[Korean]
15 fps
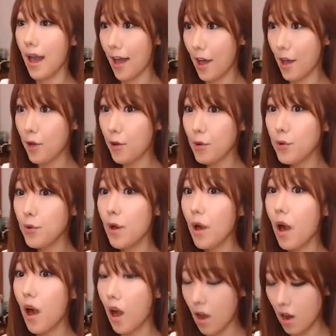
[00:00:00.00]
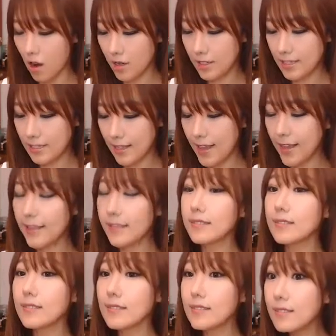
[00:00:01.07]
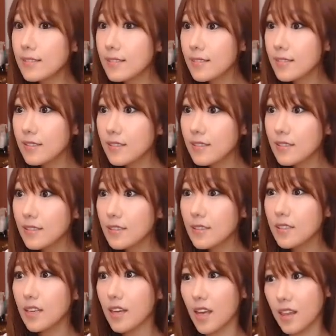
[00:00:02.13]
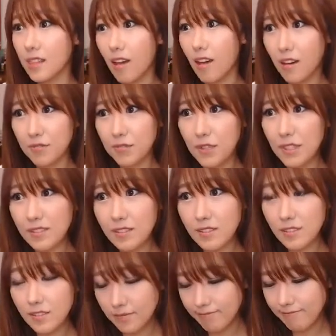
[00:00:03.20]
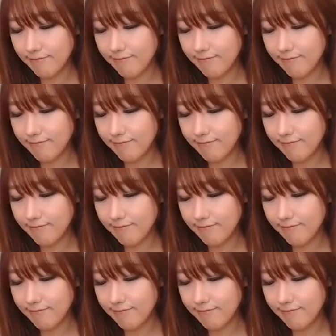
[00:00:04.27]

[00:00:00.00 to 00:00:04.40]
How are things in the office?